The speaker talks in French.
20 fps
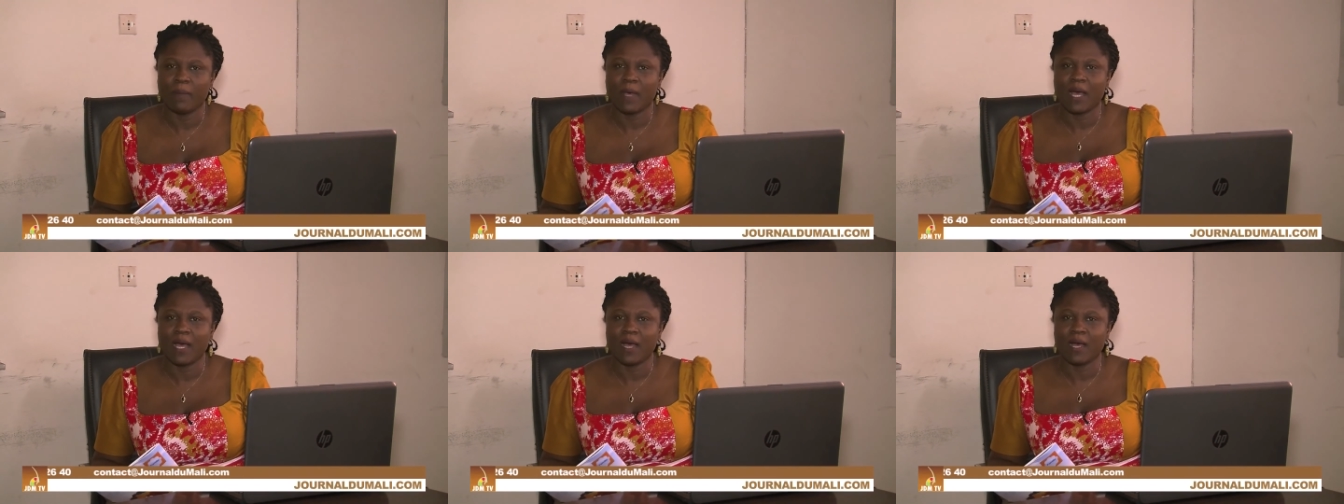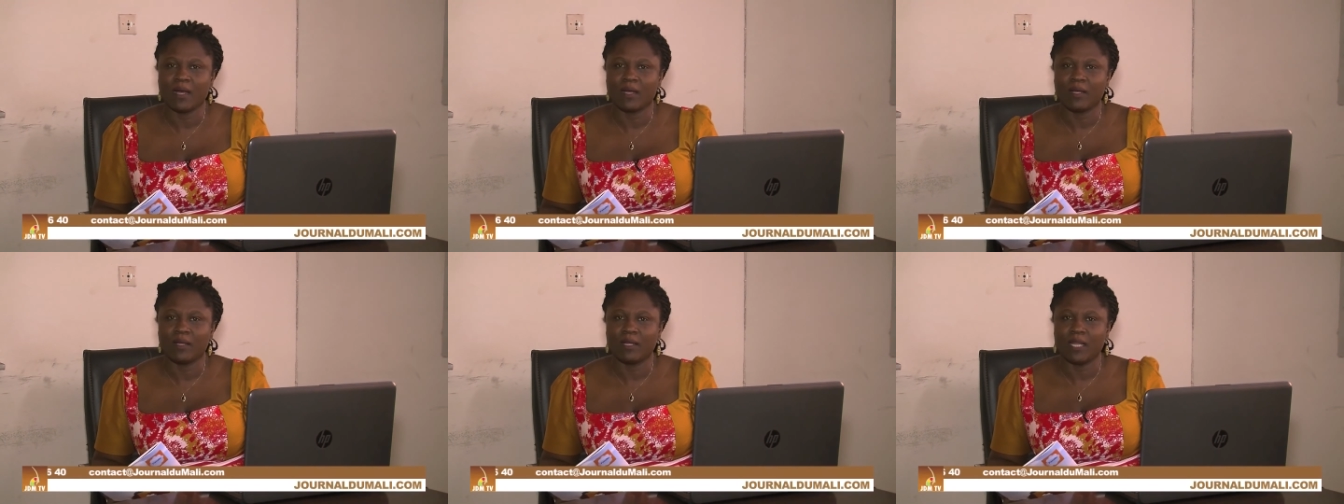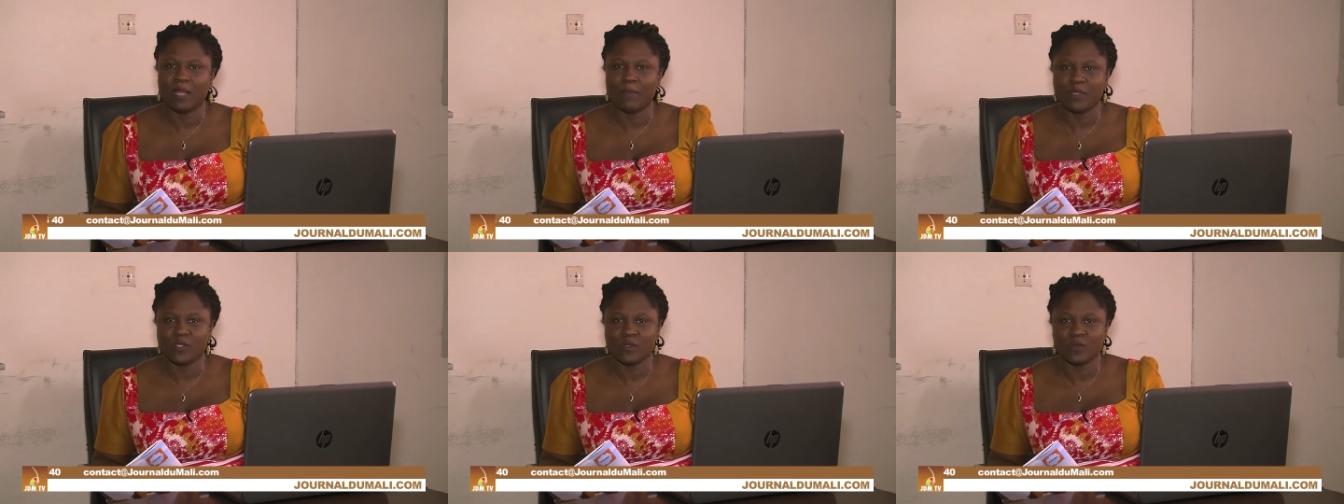par
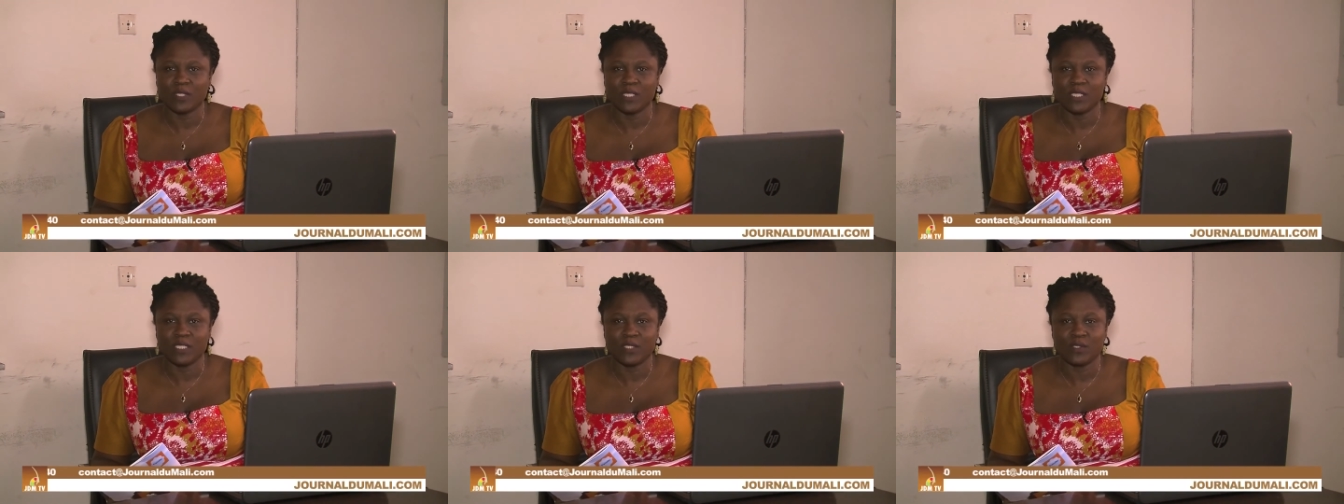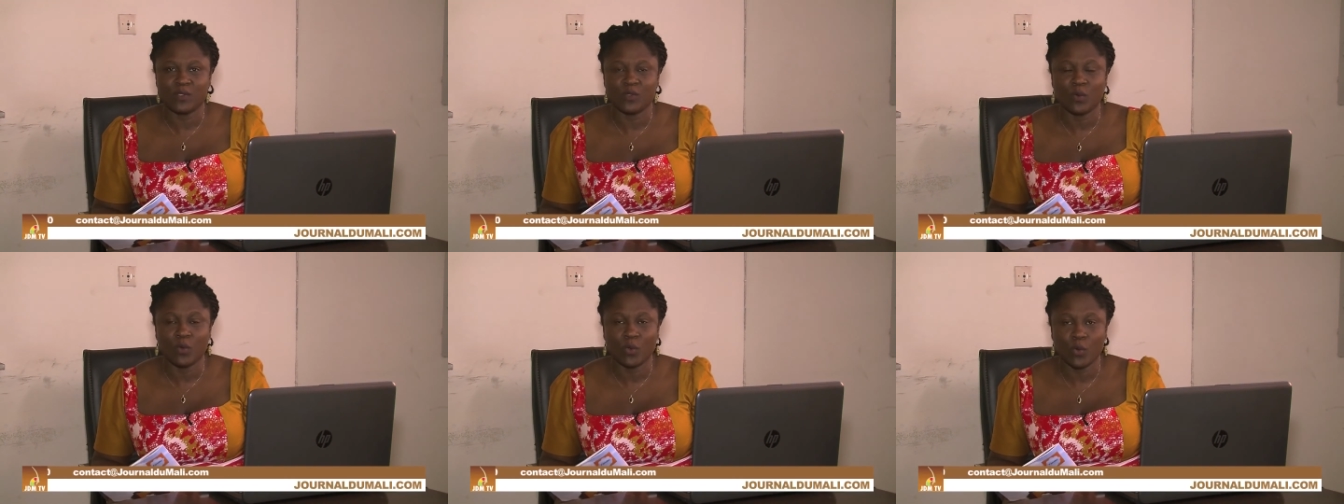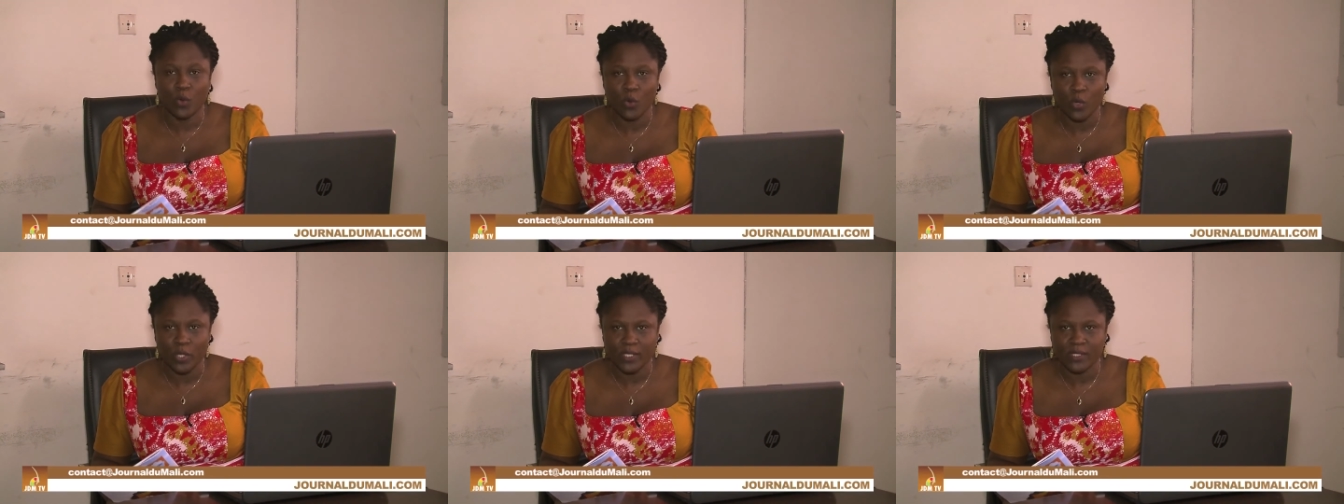la maison d'édition
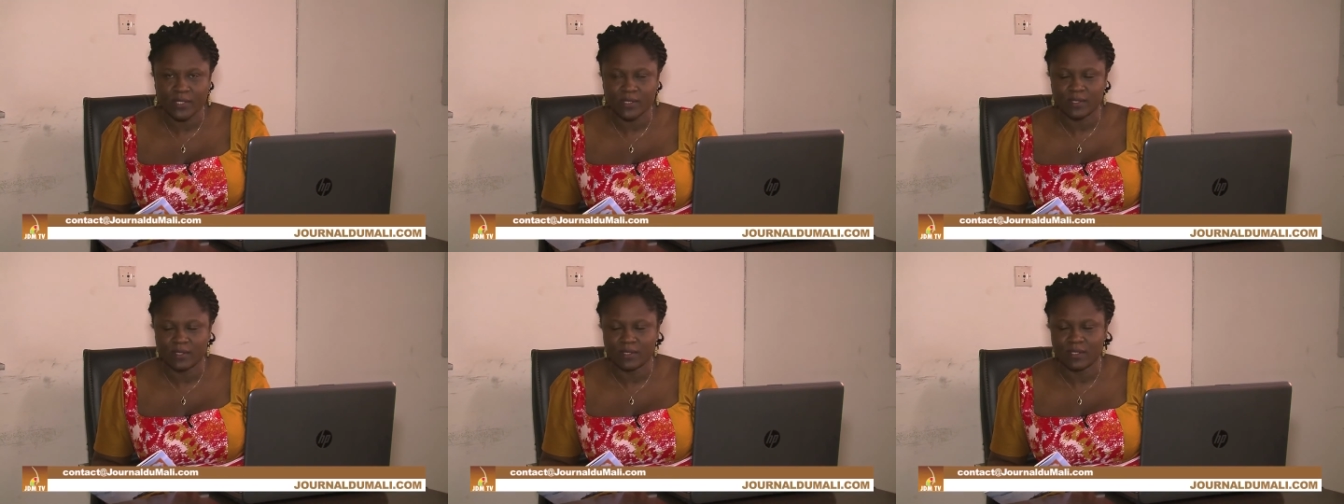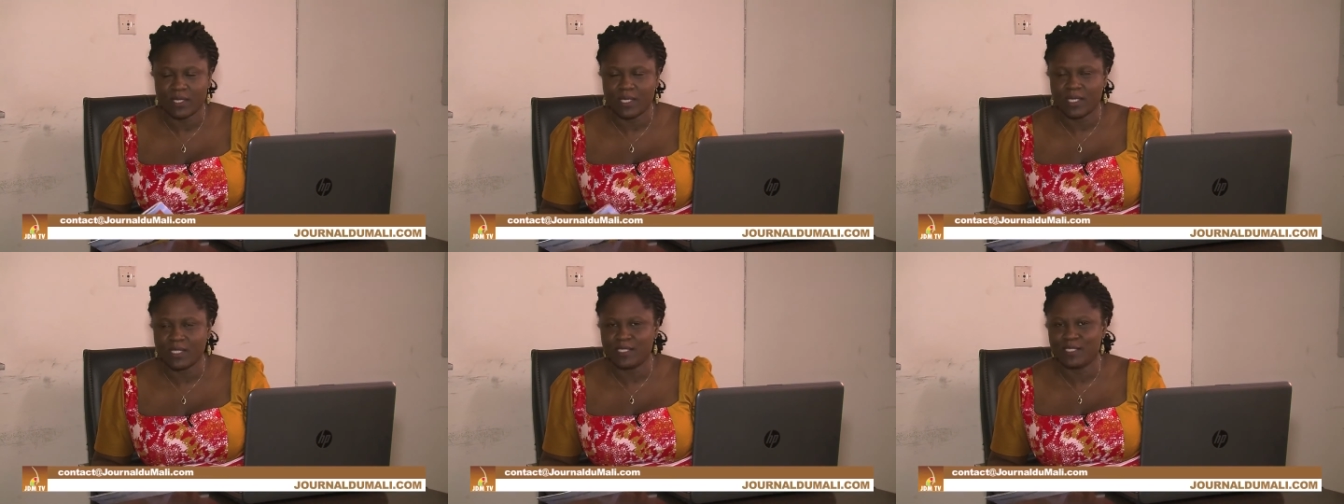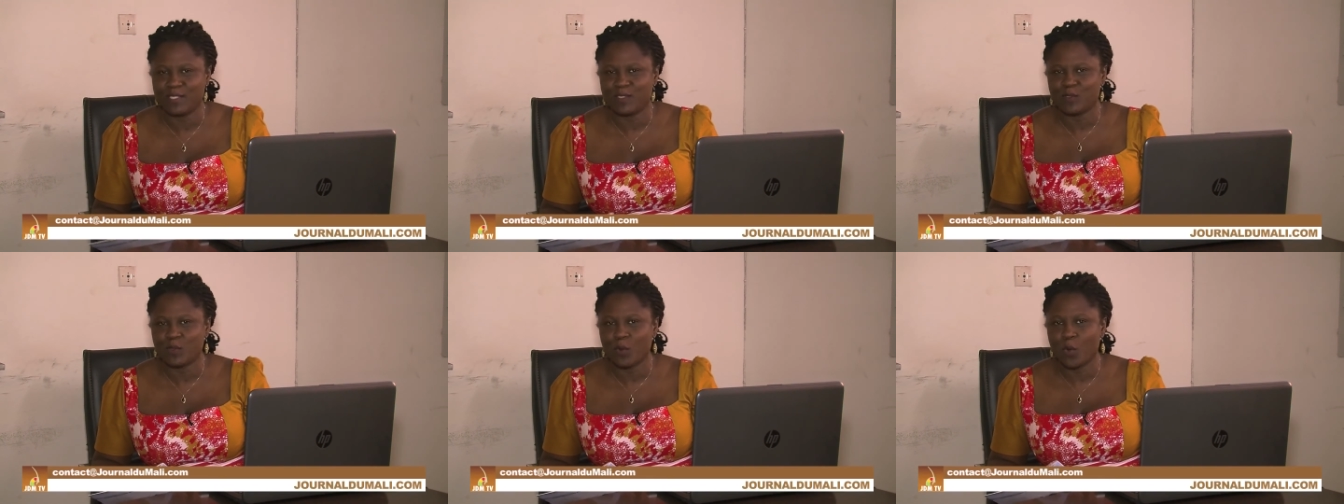Coris
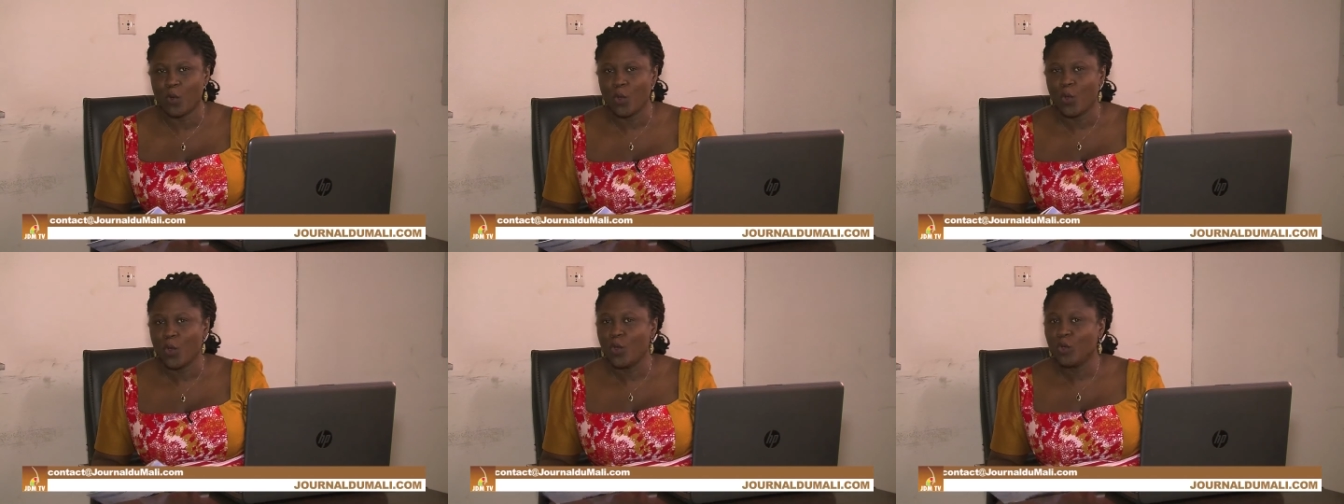Édition.